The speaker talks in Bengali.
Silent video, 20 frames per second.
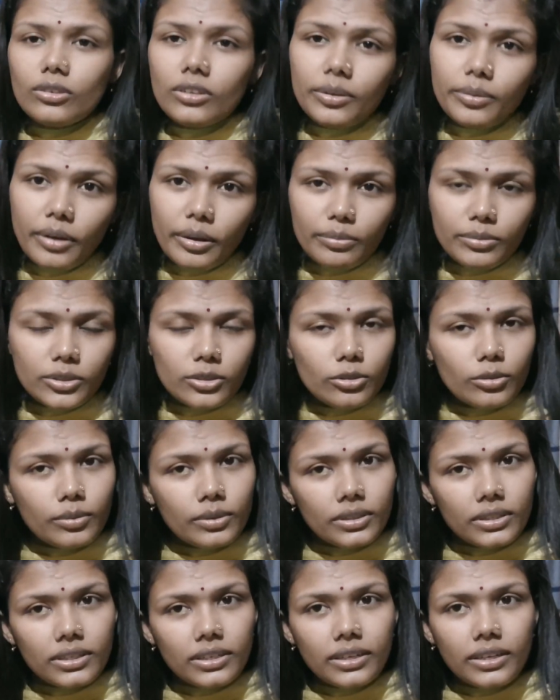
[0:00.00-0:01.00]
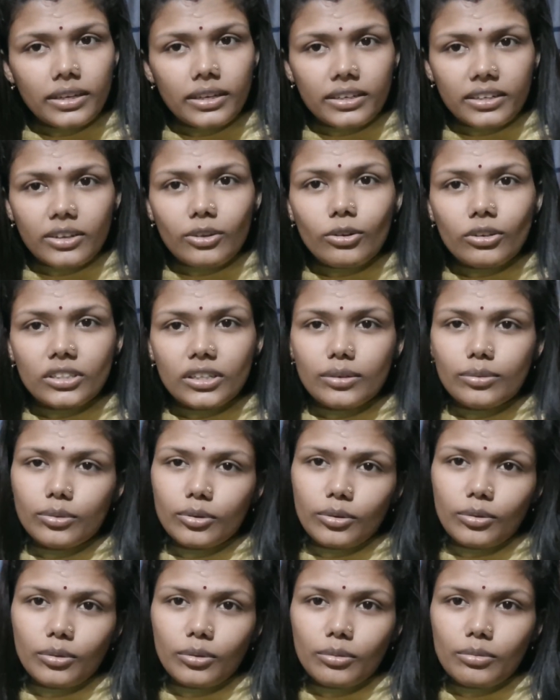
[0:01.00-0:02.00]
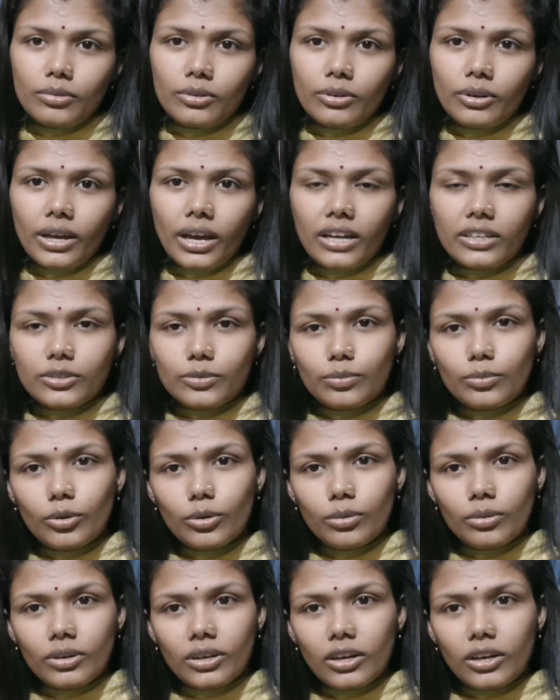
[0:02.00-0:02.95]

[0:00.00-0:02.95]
আমার নতুন একটা ভিডিওতে তোমাদের সবাইকে অনেক স্বাগত